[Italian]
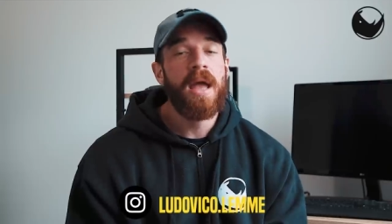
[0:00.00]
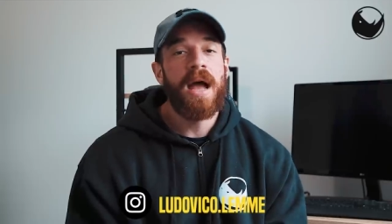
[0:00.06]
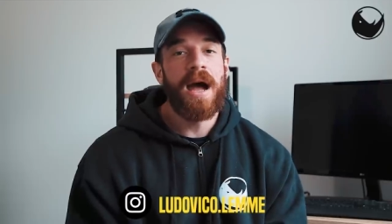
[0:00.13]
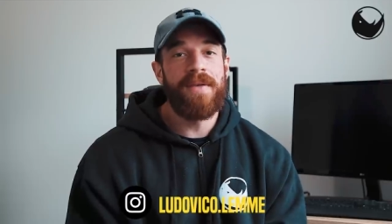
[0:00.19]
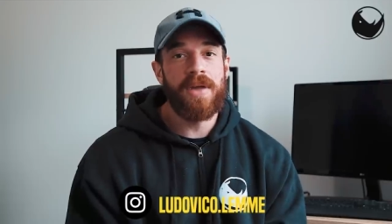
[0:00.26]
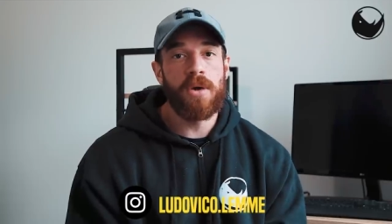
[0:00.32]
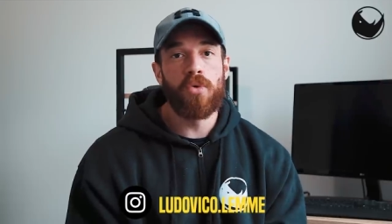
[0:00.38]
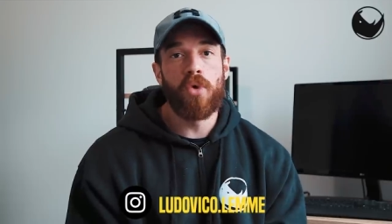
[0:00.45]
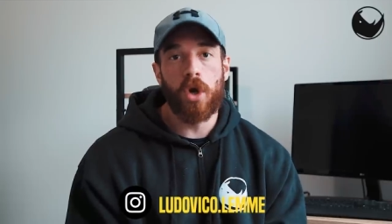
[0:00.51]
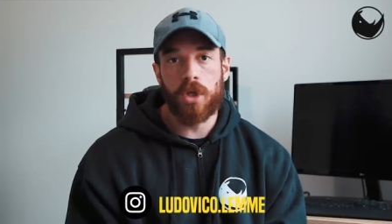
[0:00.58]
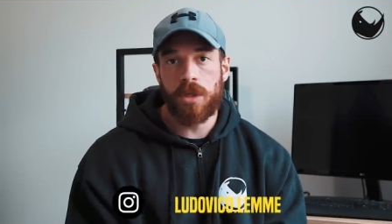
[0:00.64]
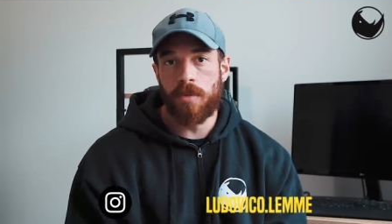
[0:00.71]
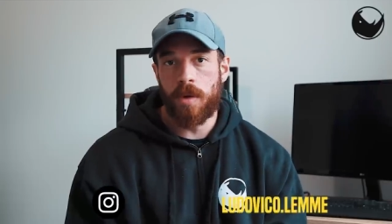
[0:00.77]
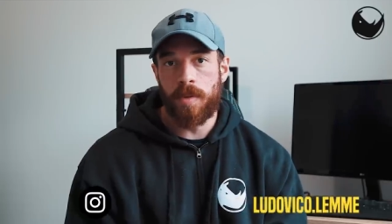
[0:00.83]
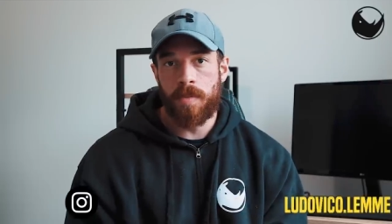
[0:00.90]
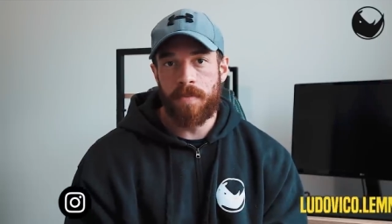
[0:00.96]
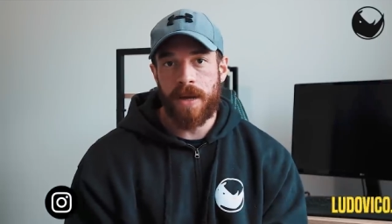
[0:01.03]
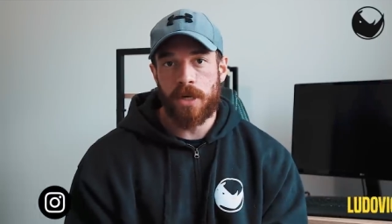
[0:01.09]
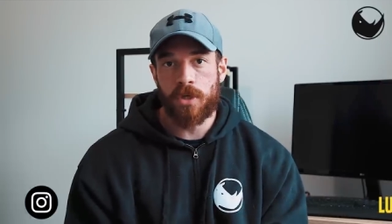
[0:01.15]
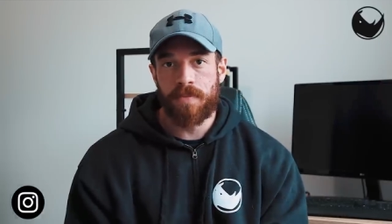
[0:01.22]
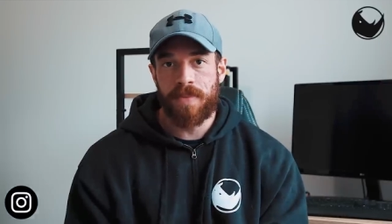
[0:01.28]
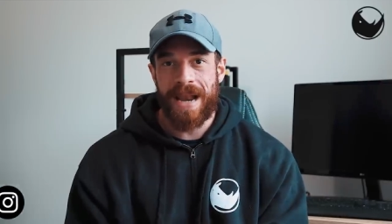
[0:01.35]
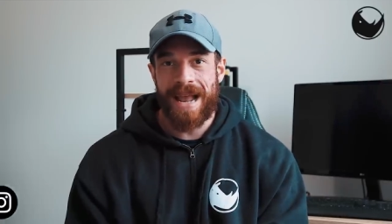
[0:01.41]
avere un ottimo
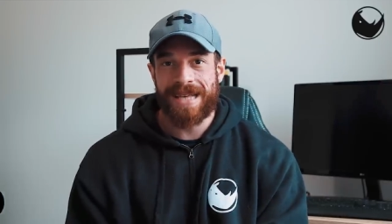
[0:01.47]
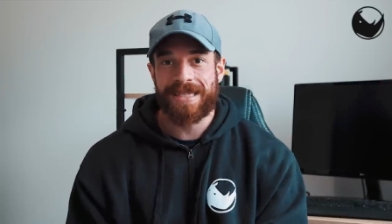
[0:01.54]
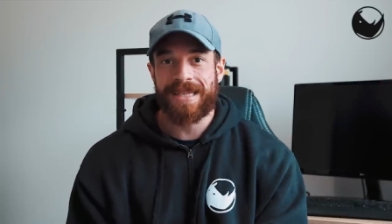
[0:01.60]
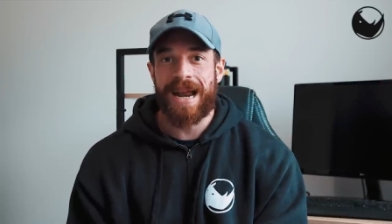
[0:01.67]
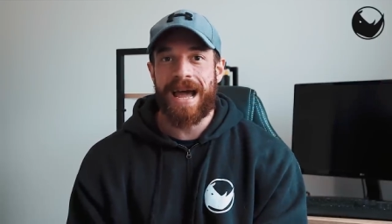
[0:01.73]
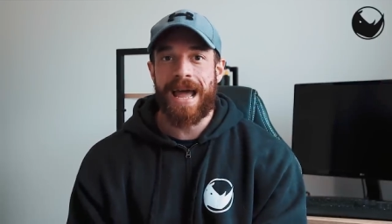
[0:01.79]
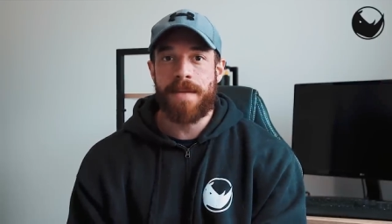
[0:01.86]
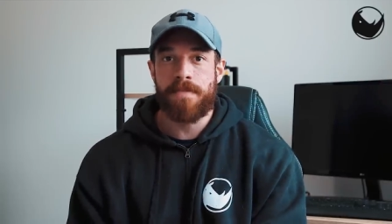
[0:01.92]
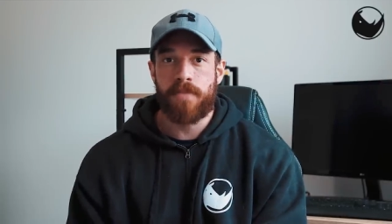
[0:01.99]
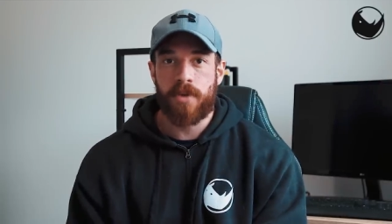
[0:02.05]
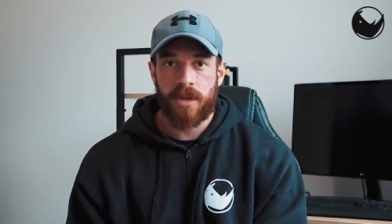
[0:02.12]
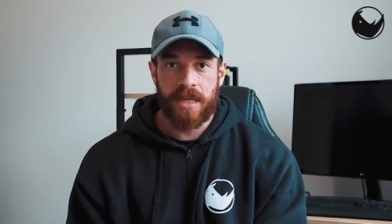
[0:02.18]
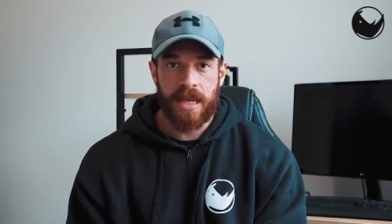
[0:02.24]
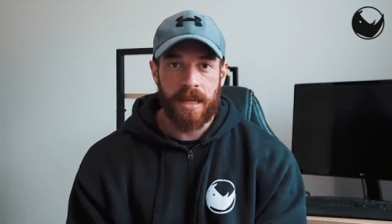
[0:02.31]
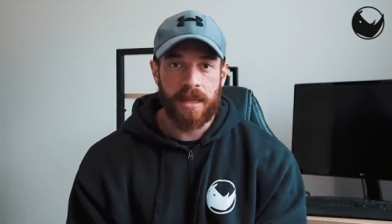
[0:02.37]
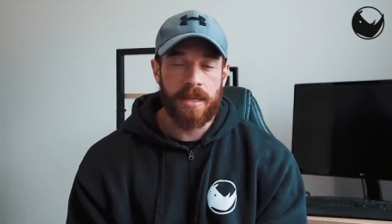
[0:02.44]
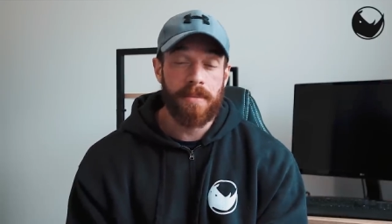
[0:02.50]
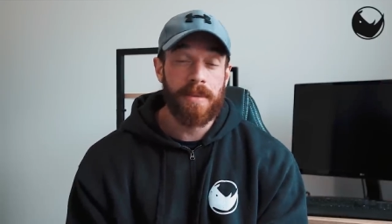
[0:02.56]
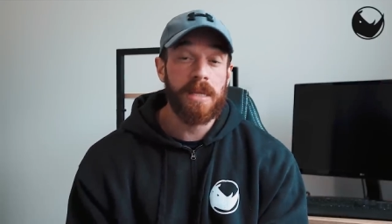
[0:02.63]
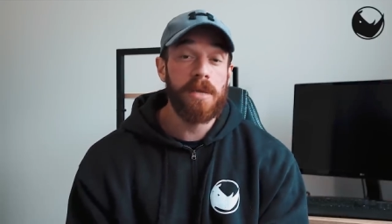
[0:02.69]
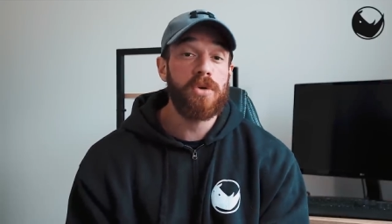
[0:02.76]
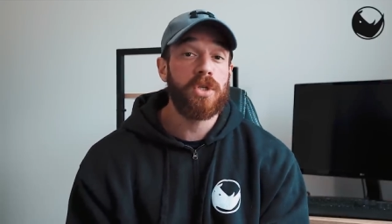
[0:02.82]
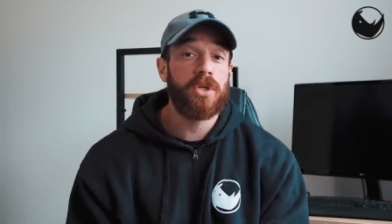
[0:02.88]
pompaggio in palestra è importante,
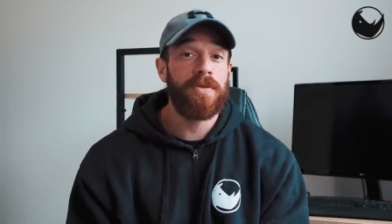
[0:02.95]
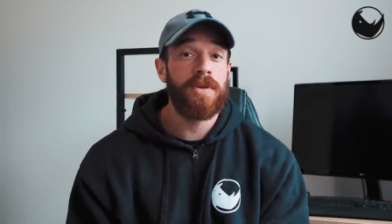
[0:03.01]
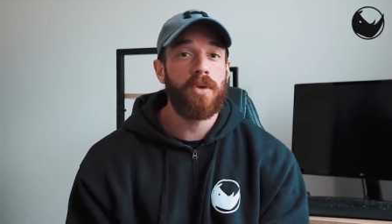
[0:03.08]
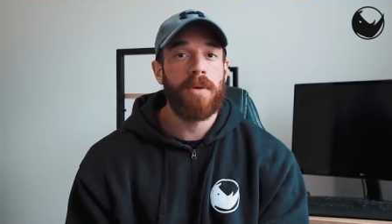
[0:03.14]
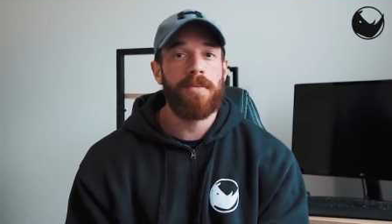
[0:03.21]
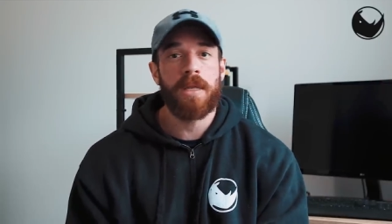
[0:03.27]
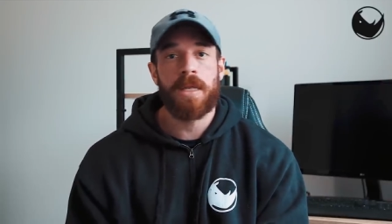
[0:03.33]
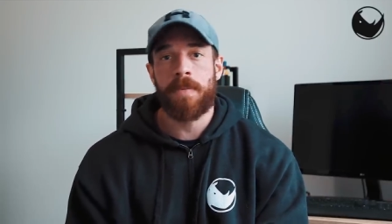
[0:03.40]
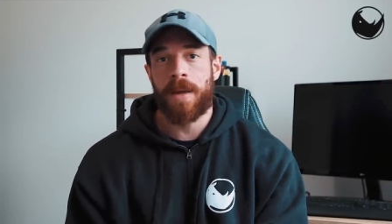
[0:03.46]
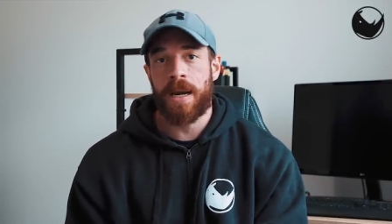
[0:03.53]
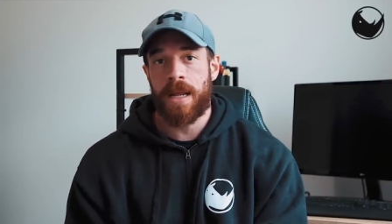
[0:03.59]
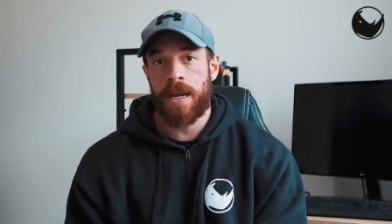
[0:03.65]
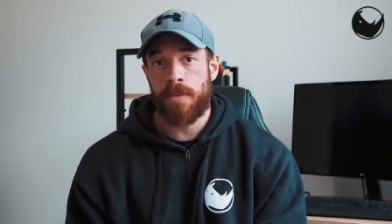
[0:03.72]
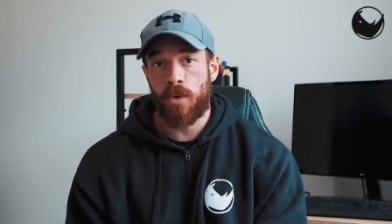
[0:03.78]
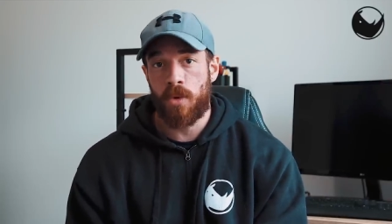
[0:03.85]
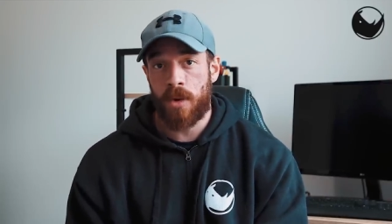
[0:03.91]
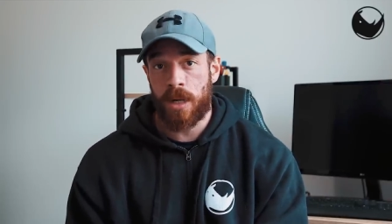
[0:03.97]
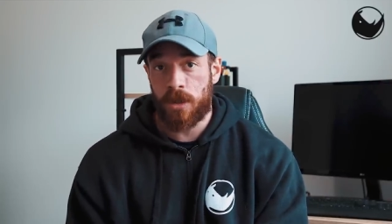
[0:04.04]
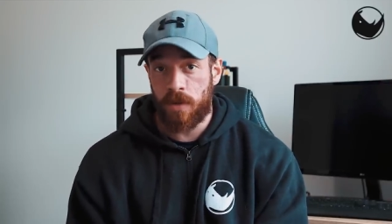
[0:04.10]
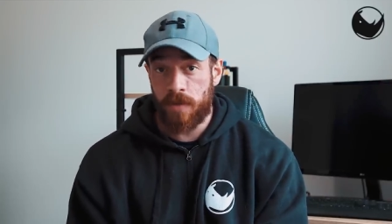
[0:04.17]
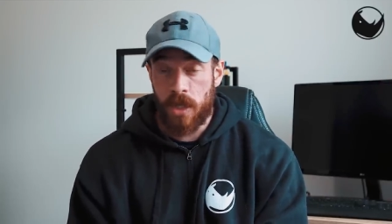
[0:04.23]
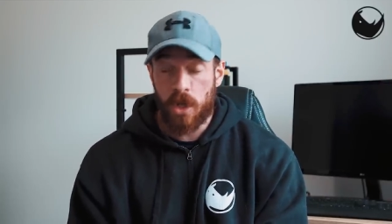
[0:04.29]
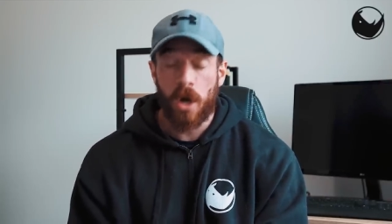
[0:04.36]
ma di questo eventualmente parleremo in un
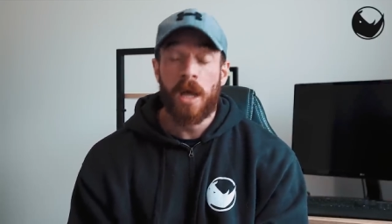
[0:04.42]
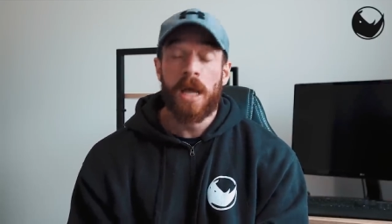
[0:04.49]
altro video.